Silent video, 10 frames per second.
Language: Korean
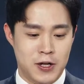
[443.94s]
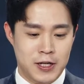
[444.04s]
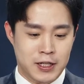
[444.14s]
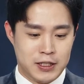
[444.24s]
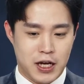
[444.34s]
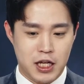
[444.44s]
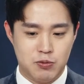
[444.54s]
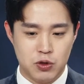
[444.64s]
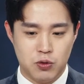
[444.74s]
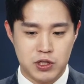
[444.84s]
자,
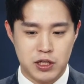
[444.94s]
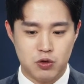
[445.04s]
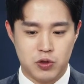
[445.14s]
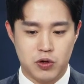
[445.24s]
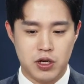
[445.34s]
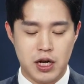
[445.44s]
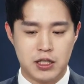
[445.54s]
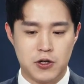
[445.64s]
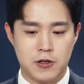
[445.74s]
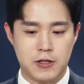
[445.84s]
입지 호재 좀 정리를
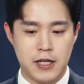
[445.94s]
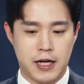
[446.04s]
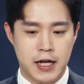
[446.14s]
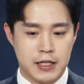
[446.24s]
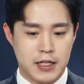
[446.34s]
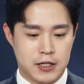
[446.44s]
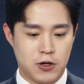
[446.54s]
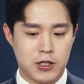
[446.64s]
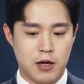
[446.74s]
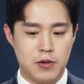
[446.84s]
해드렸는데 자
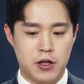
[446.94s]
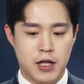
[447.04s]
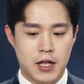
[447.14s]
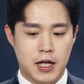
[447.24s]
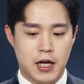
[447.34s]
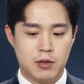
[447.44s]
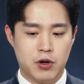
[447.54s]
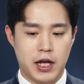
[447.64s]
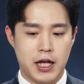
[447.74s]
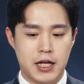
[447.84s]
그렇다면 아,
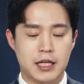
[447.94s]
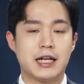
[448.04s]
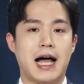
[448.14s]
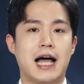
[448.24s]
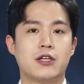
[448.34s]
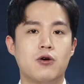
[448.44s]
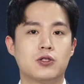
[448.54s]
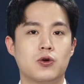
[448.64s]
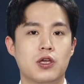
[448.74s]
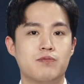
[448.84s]
이번에
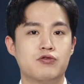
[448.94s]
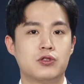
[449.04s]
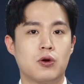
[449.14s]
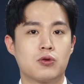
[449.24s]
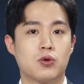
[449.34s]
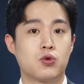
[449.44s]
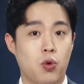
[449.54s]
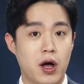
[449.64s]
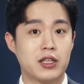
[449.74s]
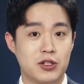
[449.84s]
가격적인 분석도
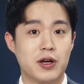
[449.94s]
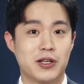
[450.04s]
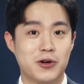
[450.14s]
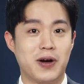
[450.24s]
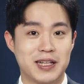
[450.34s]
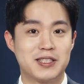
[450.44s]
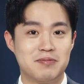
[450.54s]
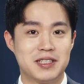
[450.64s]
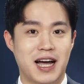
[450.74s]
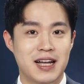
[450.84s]
도와드려야 될 것
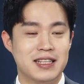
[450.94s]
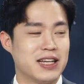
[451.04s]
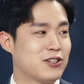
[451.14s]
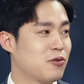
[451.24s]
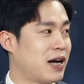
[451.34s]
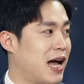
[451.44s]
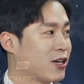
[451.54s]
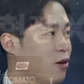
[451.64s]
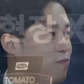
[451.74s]
같습니다. 자, 그럼 가격